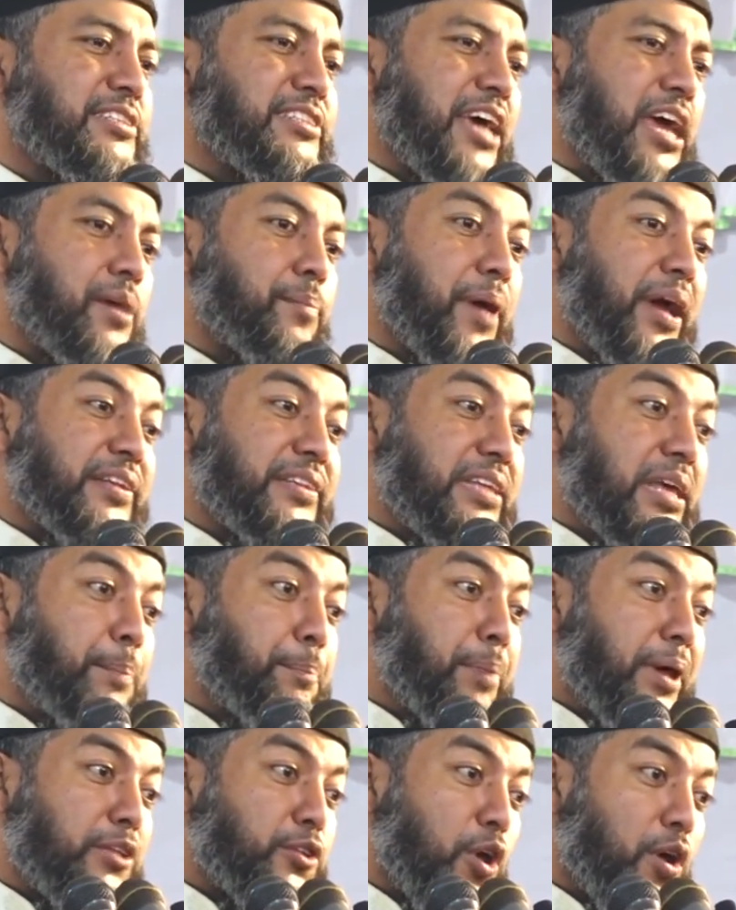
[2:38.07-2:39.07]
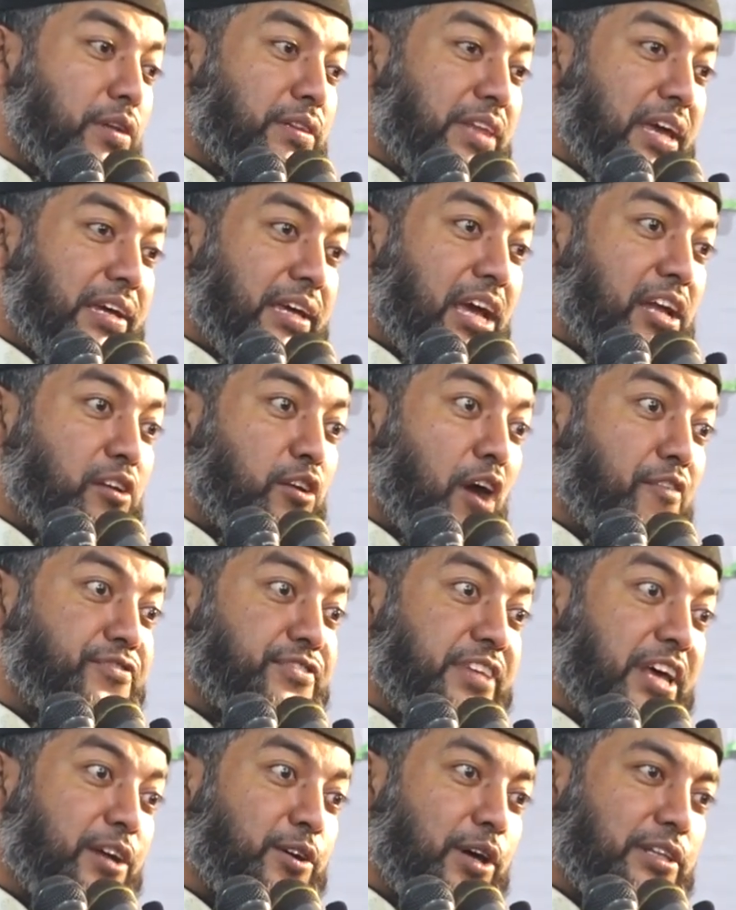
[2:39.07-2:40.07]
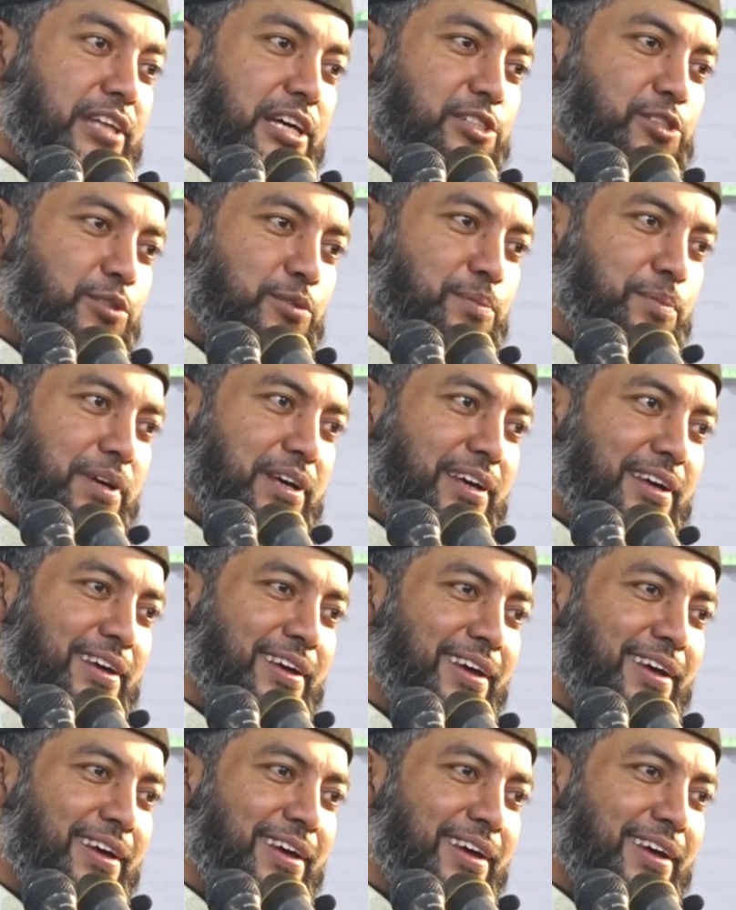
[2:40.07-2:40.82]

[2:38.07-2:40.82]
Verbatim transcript: যেই ব্যক্তি ভিতর থেকে নফসের কথা শুনবে